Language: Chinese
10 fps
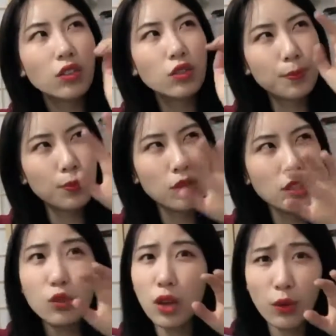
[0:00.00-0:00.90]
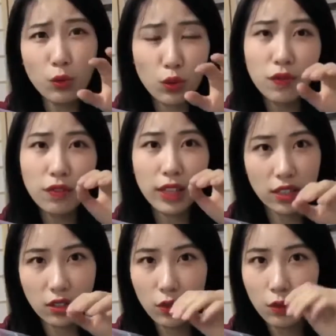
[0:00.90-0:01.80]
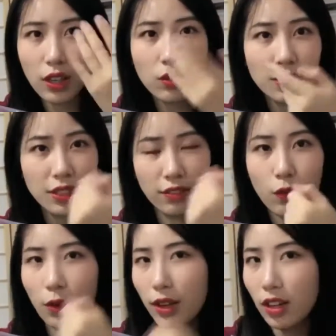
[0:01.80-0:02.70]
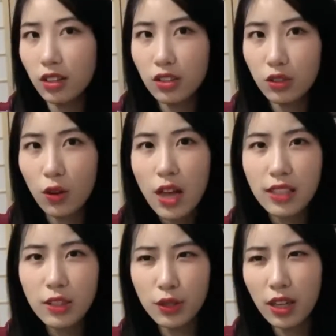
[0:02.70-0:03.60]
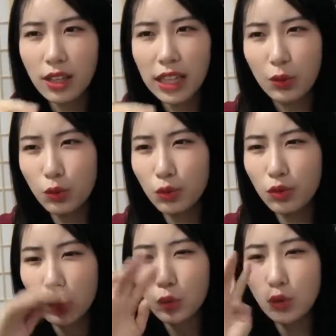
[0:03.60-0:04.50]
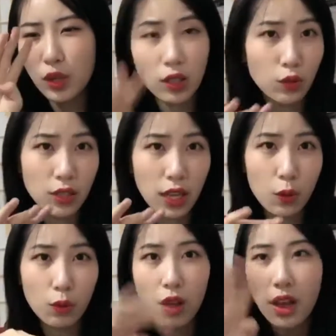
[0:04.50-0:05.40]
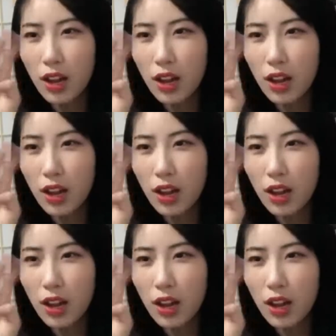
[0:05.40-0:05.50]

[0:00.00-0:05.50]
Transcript: 就是不至于穿羽绒服，但是秋天又起风会很冷的时候，其实学校大多数女生都是穿着牛仔裤，